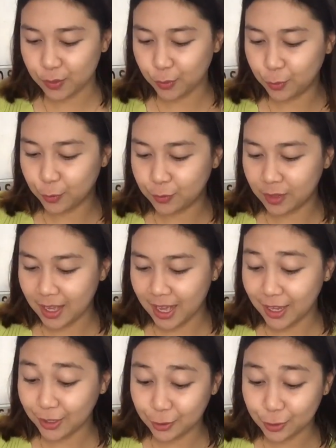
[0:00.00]
So,
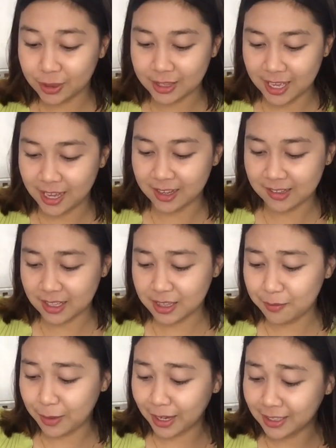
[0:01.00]
ang cute niya. Kasi,
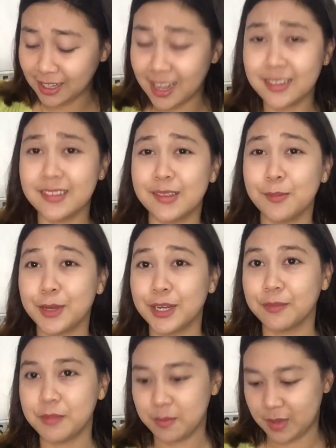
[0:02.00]
di ba, kadalasan sa
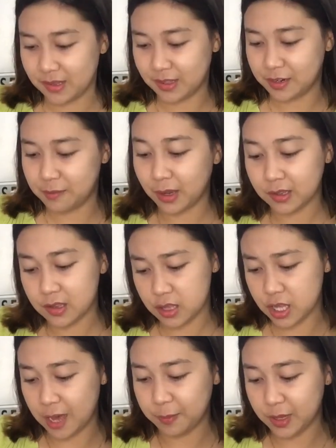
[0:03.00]
mga nagmi-mystery box sa
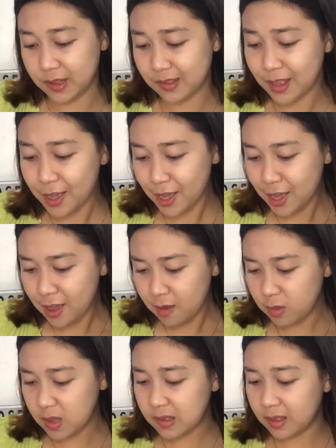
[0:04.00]
Shopee is
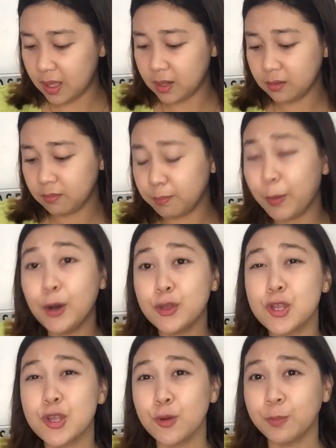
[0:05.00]
minsan,
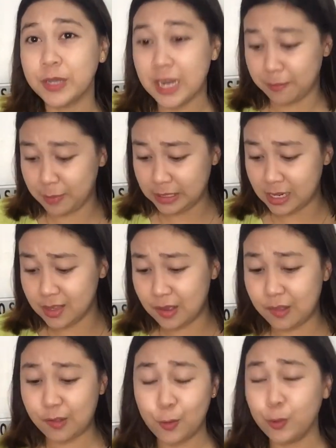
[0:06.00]
pouch yung pinapadala
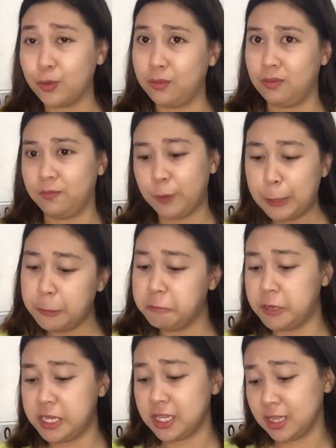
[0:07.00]
niya. So,
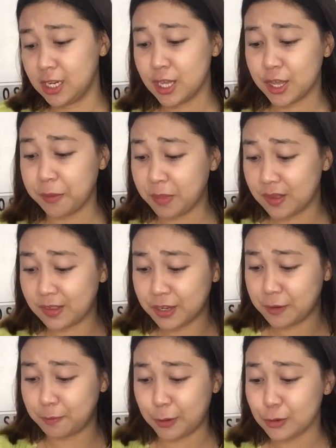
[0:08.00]
probably hindi na siya
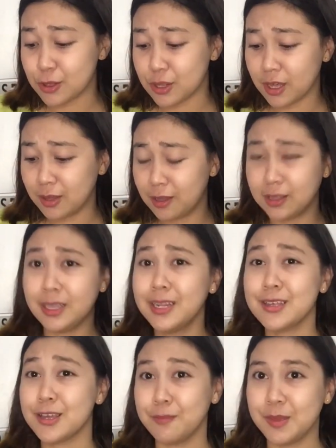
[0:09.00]
mystery pouch.
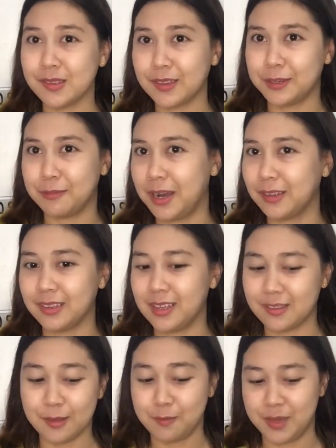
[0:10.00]
Hindi na siya mystery box.
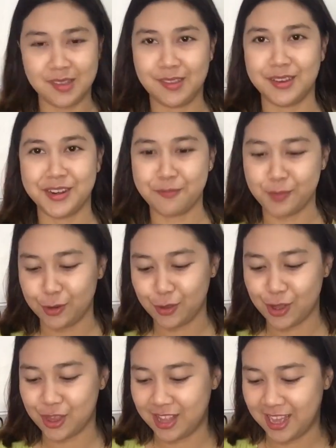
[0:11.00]
It's a mystery
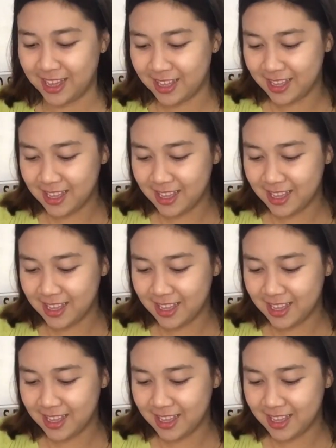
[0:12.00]
pouch na.